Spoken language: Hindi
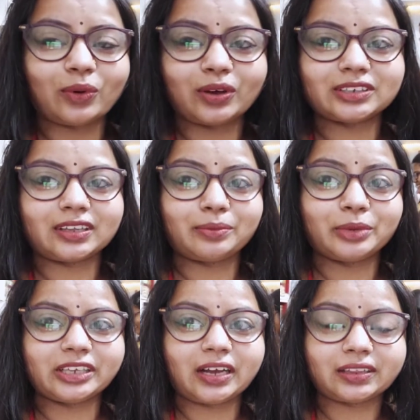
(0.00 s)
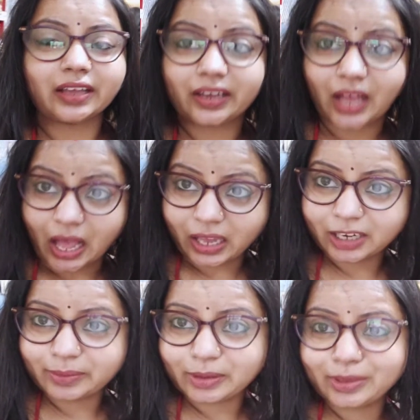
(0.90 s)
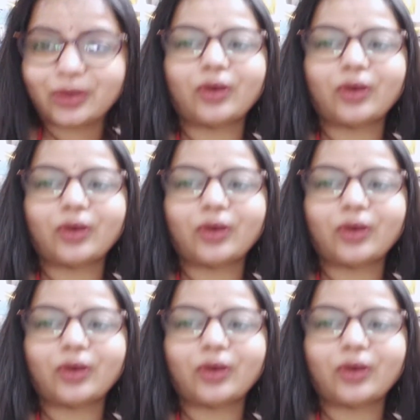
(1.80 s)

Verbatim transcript: बहुत ज़्यादा मज़ा आता है खाने में भी